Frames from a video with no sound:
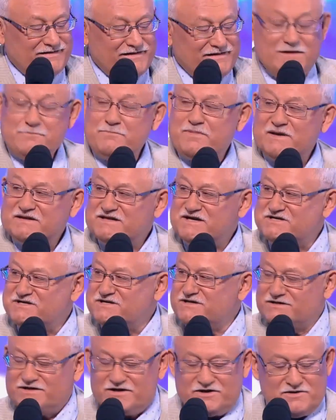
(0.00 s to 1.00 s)
и
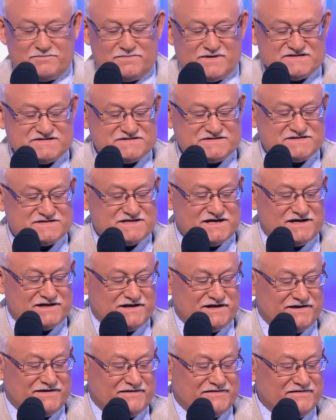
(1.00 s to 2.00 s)
потащил ее по
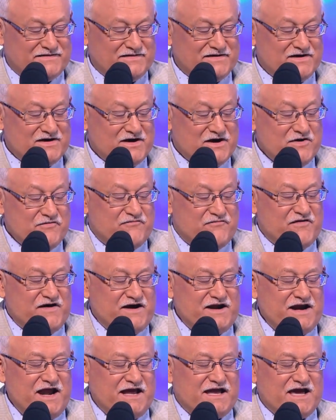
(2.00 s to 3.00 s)
сцене.
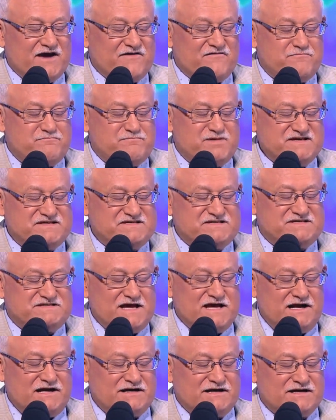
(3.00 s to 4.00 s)
Фригия в
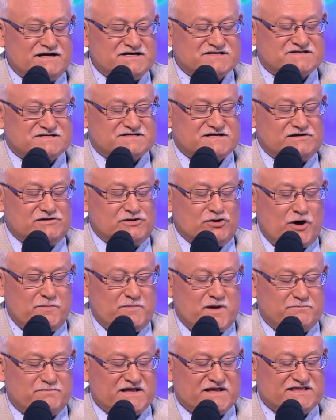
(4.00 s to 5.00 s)
бессильной
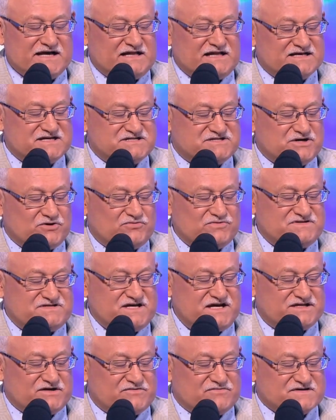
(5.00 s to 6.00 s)
злобе пыталась
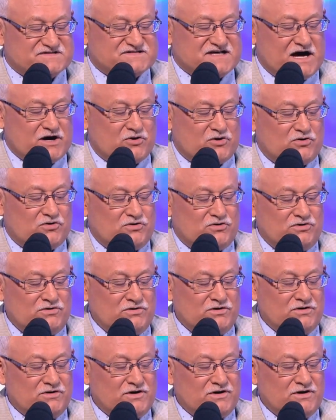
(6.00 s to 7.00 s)
укусить его за руку
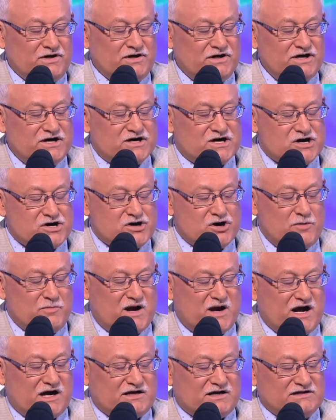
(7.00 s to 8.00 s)
и
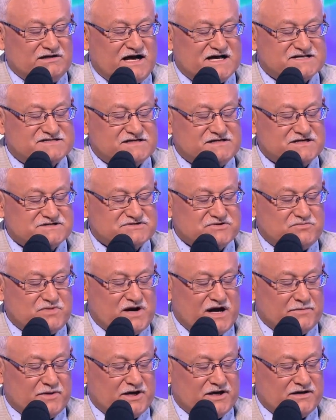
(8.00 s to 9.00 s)
громко клацала
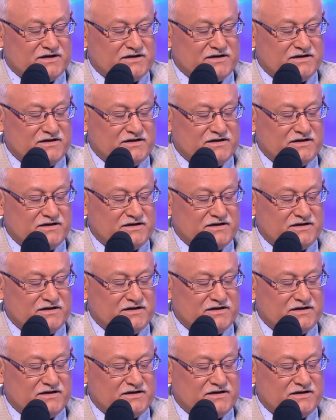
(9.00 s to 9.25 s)
зубами.